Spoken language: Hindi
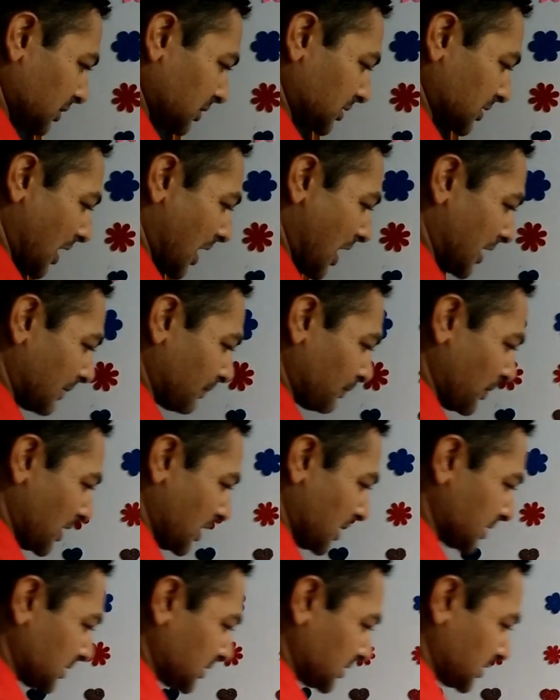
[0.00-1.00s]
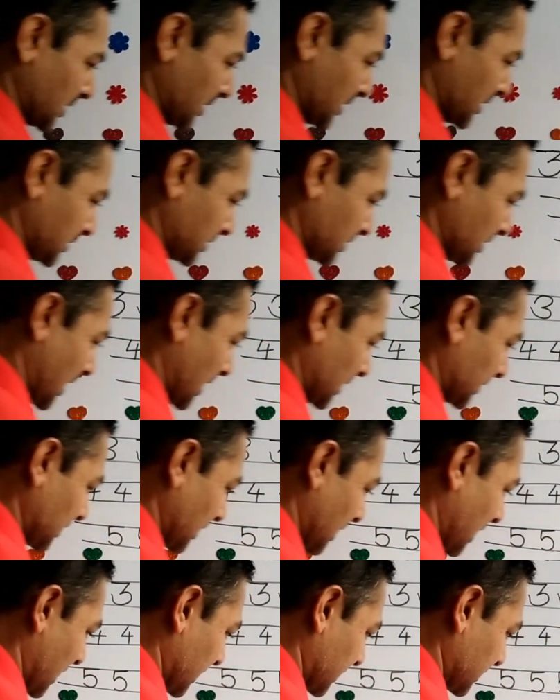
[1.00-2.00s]
चार पाँच छः सात
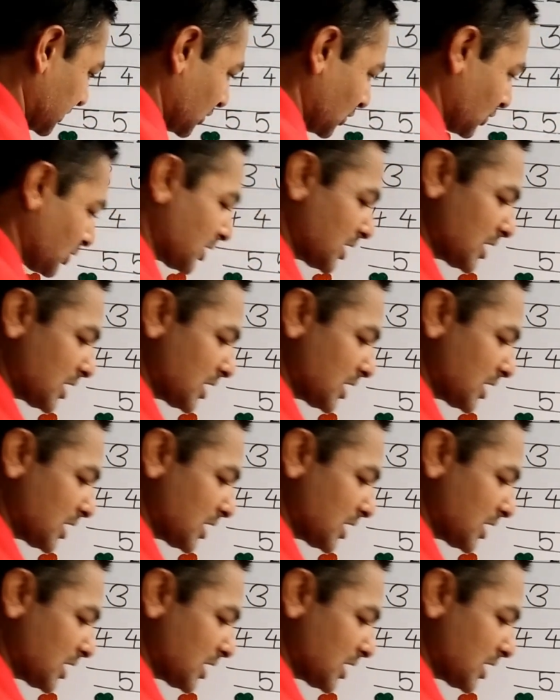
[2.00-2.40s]
आठ नौ